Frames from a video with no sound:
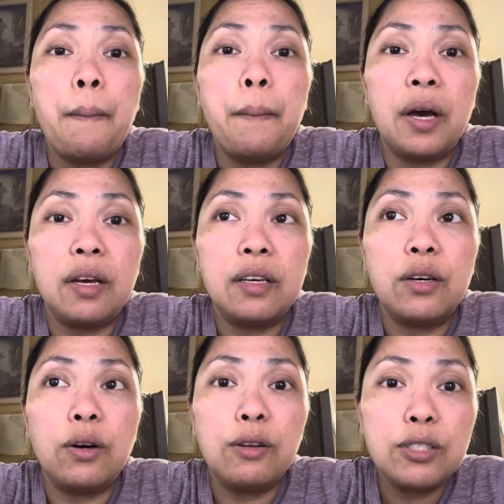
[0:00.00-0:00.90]
but
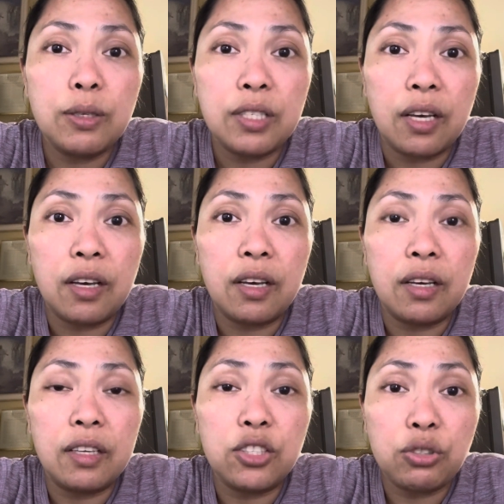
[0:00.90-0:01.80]
also sa
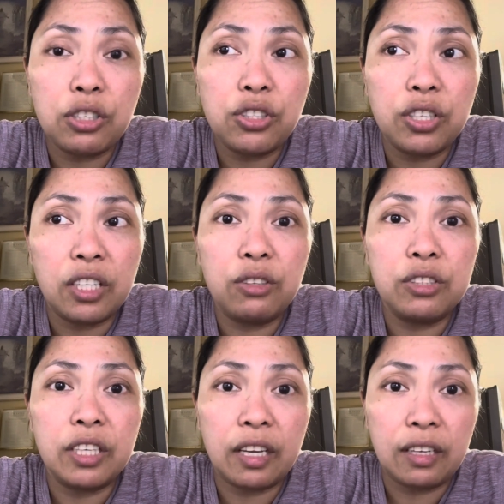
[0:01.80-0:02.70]
instruction
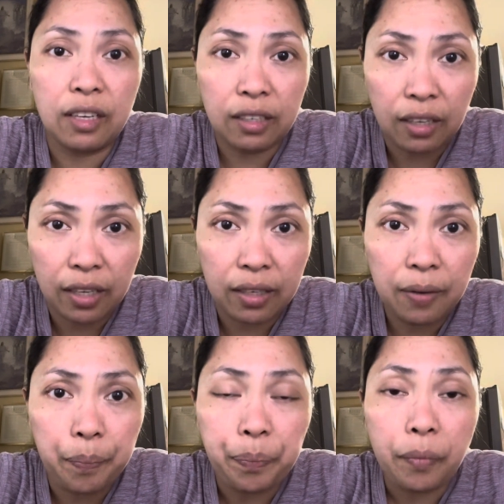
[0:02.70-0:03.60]
nag-ingon nga kinahanglan